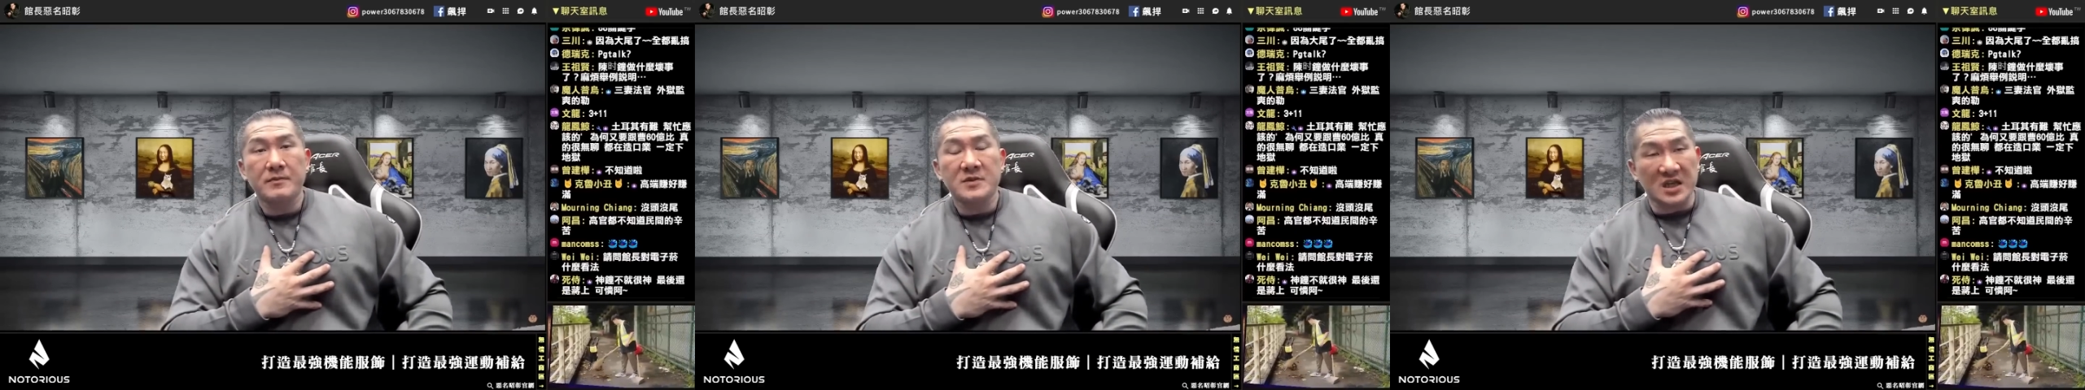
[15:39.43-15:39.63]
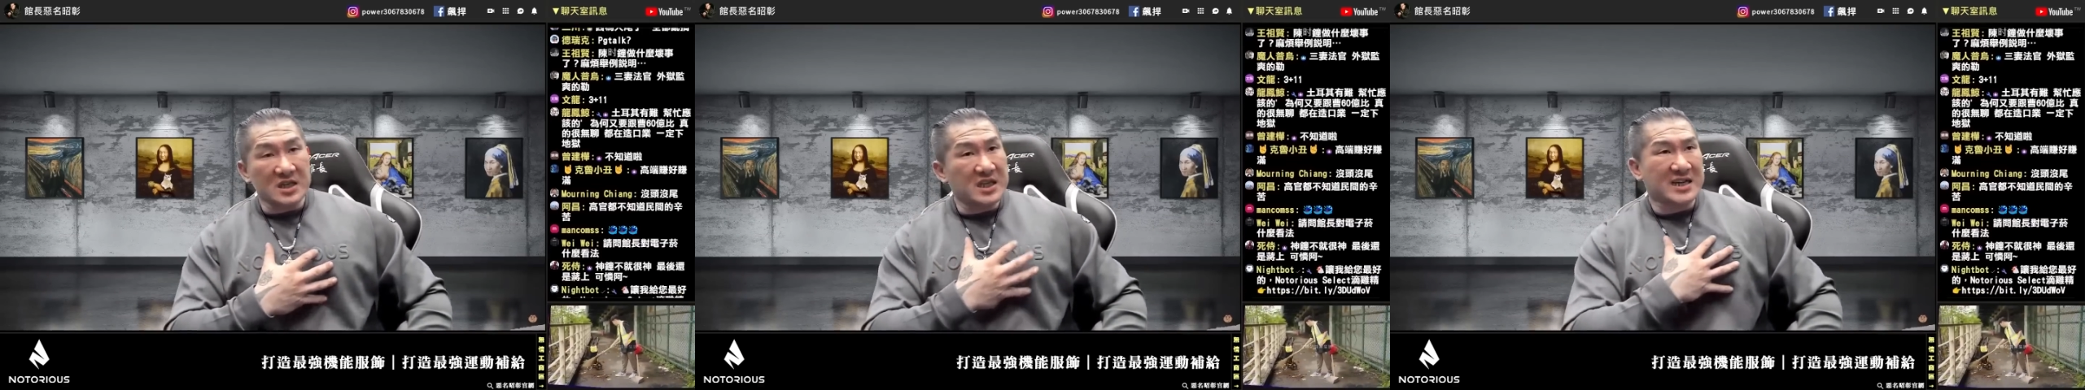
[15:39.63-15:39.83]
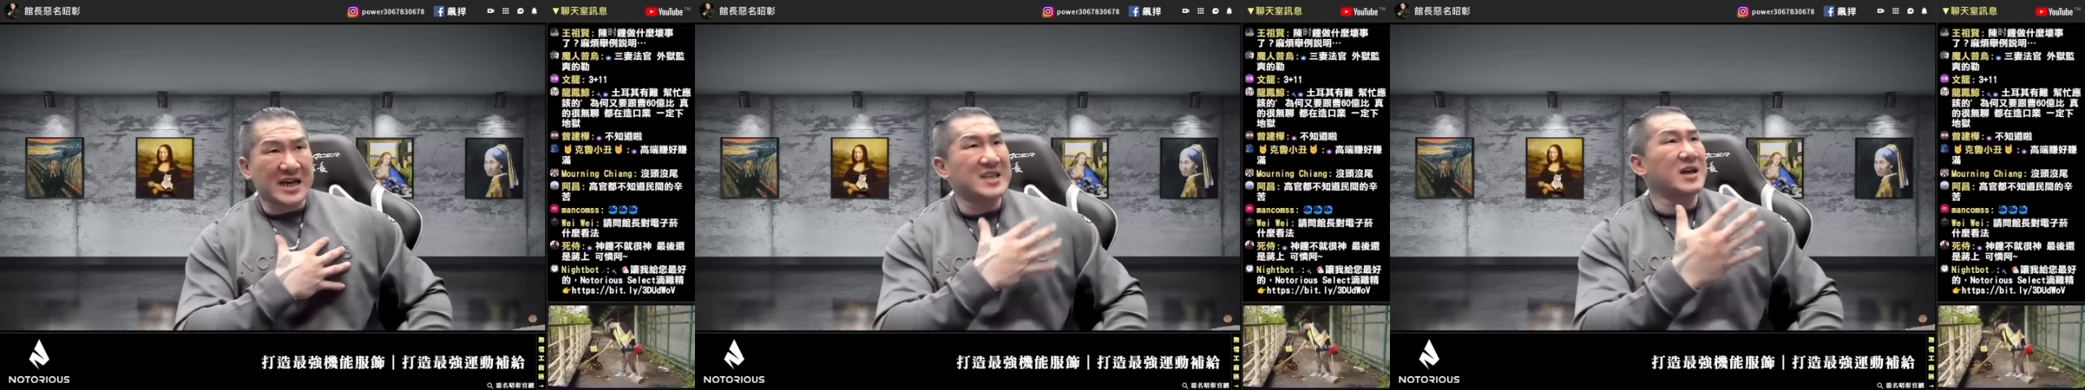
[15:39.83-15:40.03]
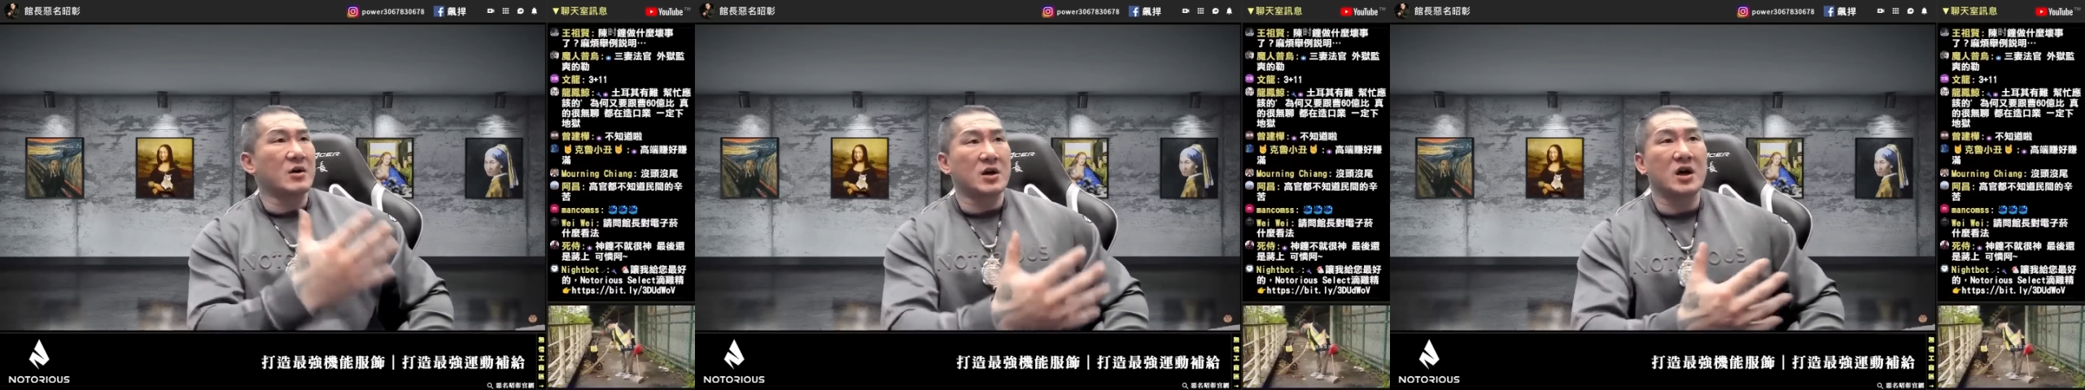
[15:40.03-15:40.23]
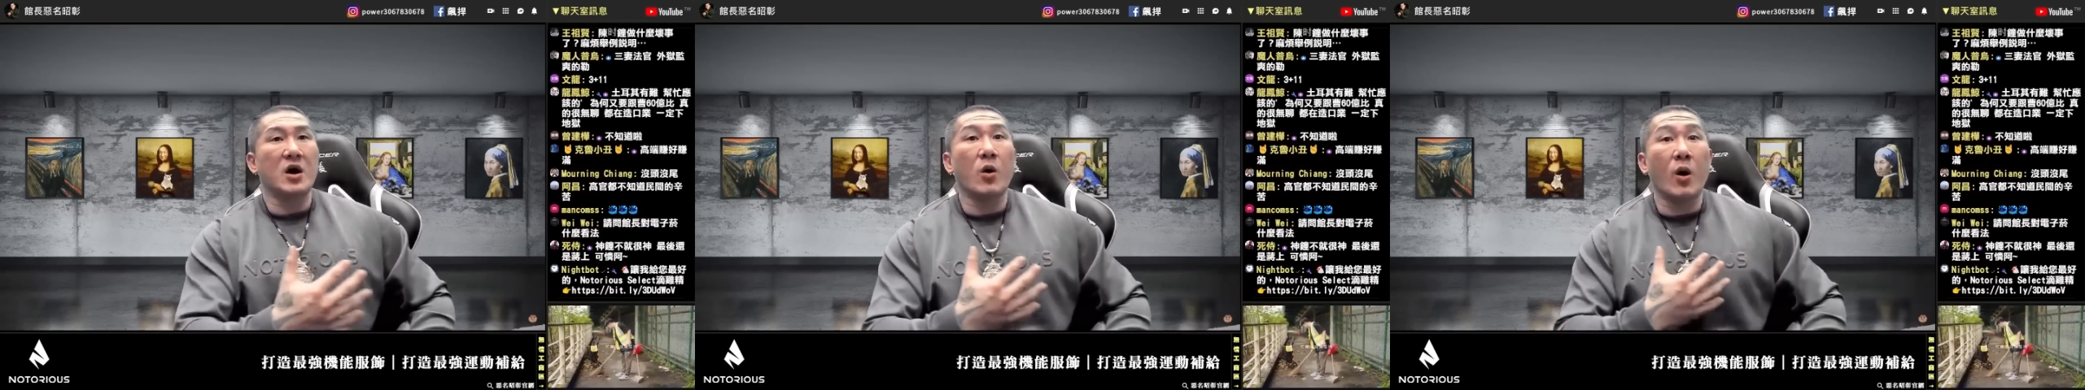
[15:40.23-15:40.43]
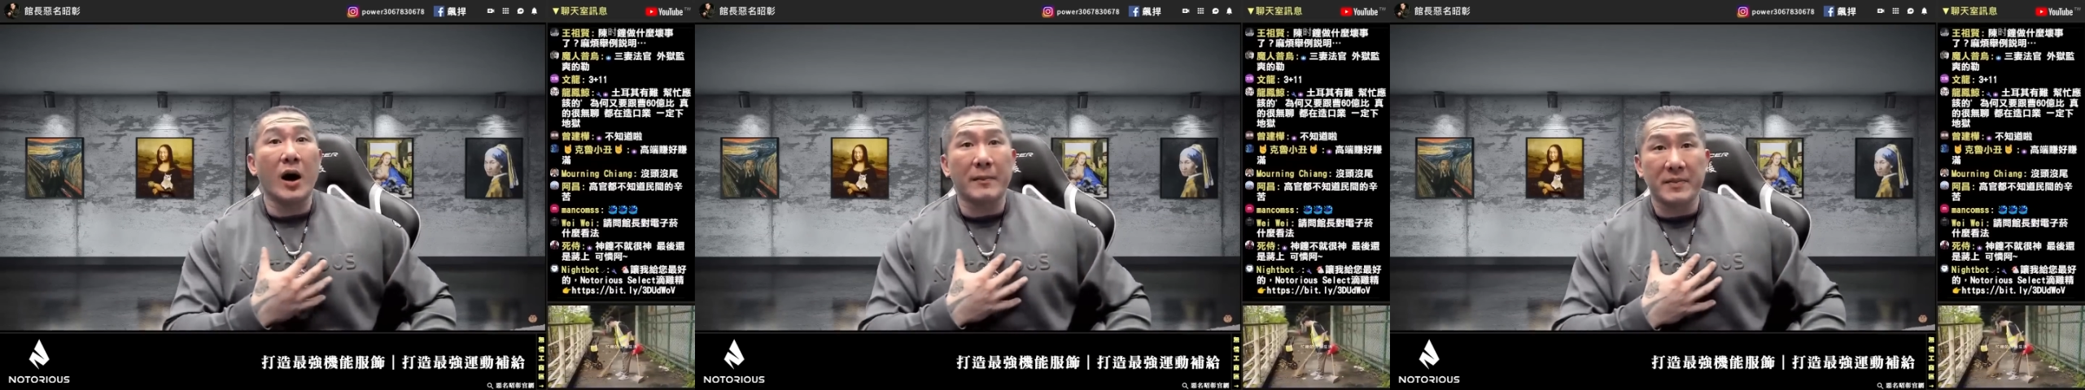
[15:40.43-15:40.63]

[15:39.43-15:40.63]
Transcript: 真的看到那个画